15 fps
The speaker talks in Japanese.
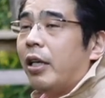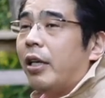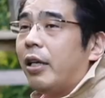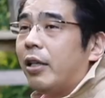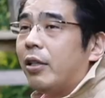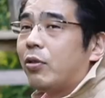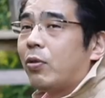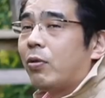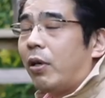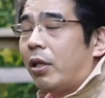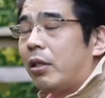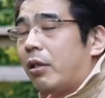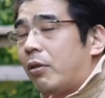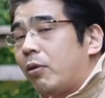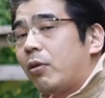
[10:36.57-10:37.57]
えー、ちょっと
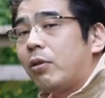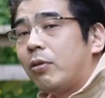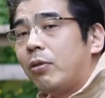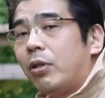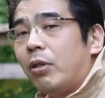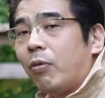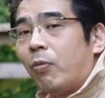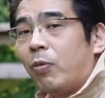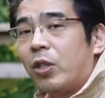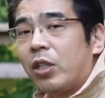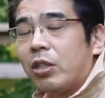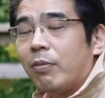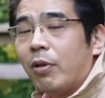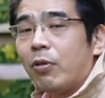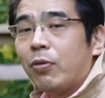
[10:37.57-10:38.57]
悪いけどっていうふうに思って
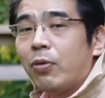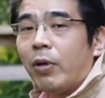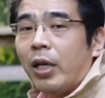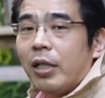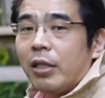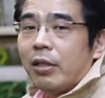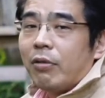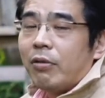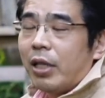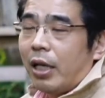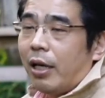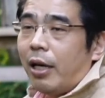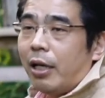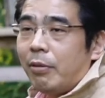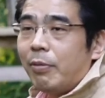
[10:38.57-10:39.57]
しまうことはこれは
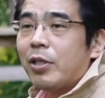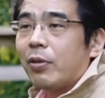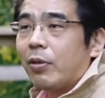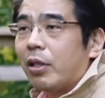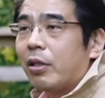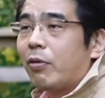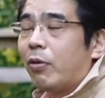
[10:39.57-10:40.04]
ありますよね。